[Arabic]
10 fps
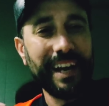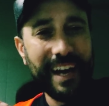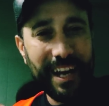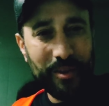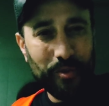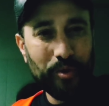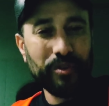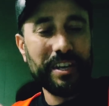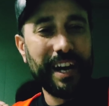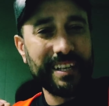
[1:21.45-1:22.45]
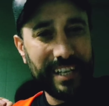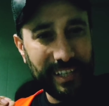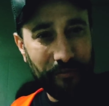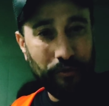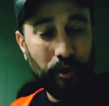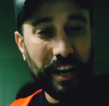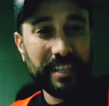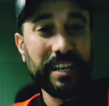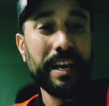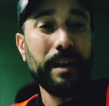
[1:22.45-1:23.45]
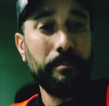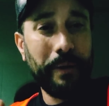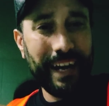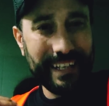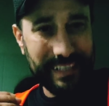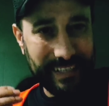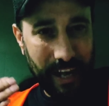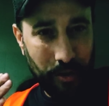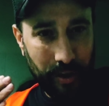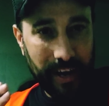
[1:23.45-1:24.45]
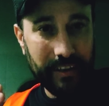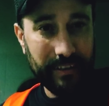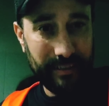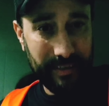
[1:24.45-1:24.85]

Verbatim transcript: قانون التدفقات بحصه اخرى